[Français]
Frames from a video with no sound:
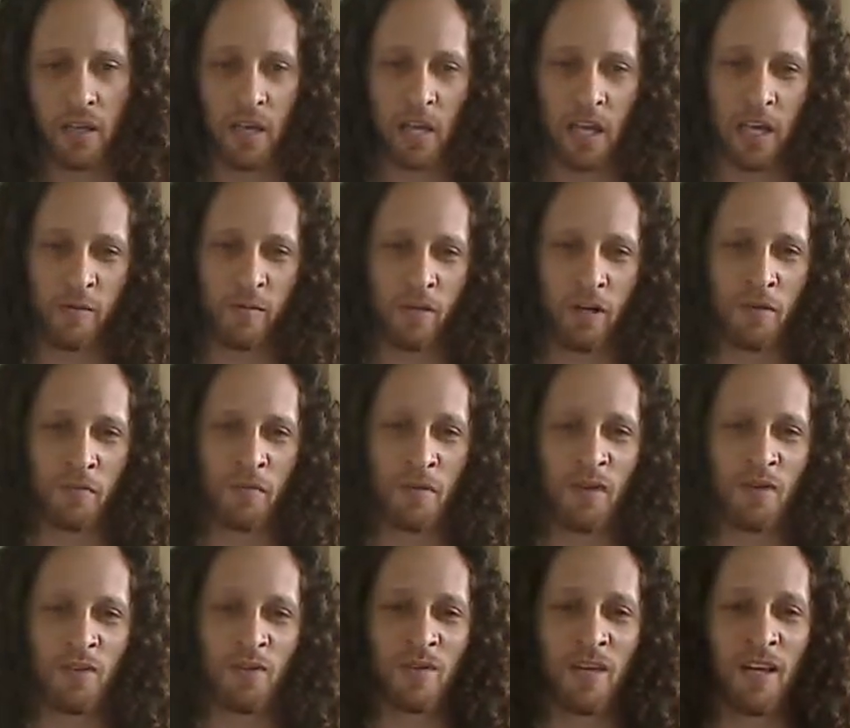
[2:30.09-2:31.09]
et mon ami
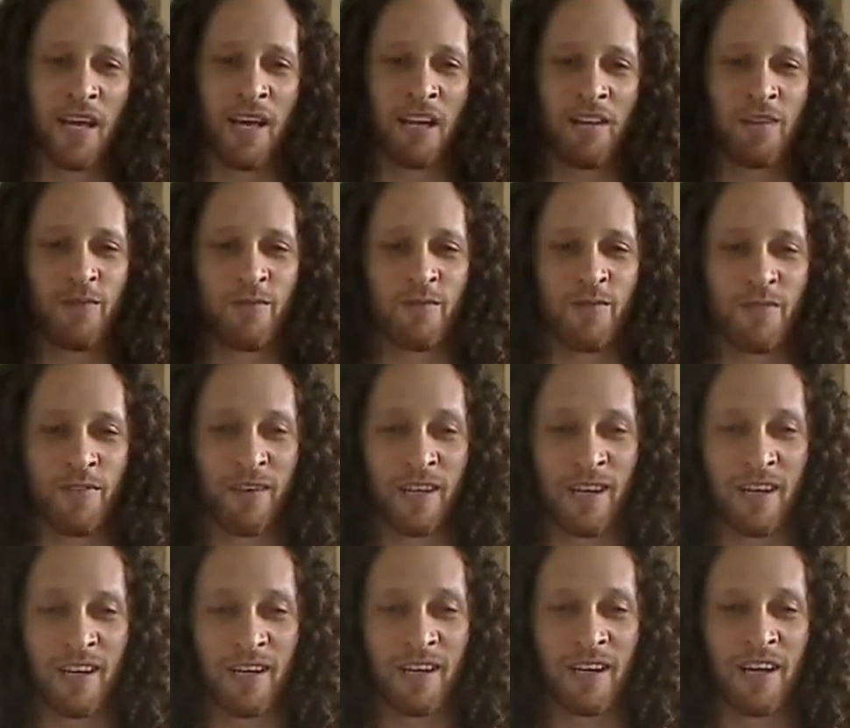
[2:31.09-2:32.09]
eut un
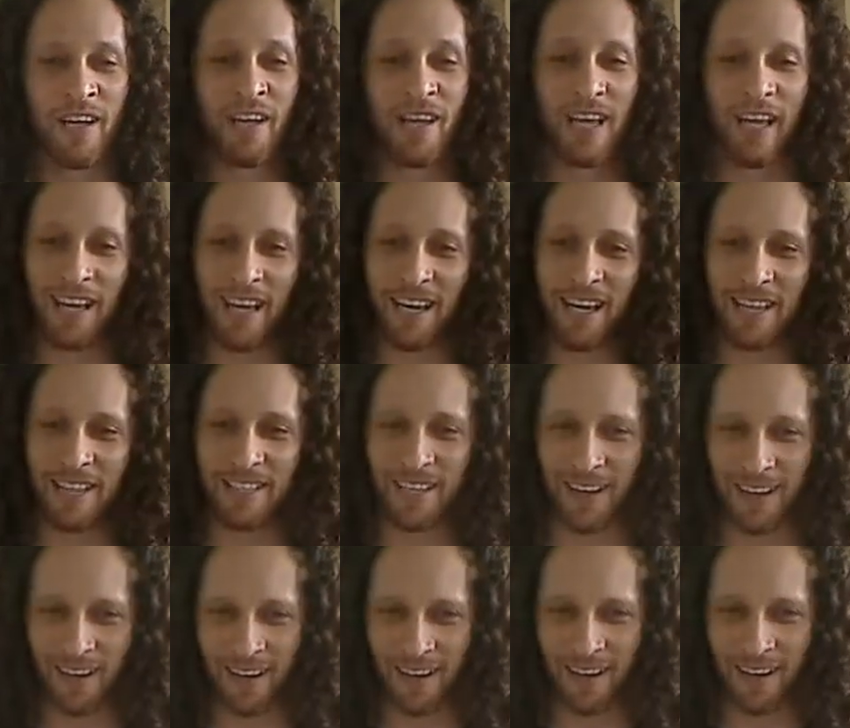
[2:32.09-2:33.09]
nouvel éclat de rire.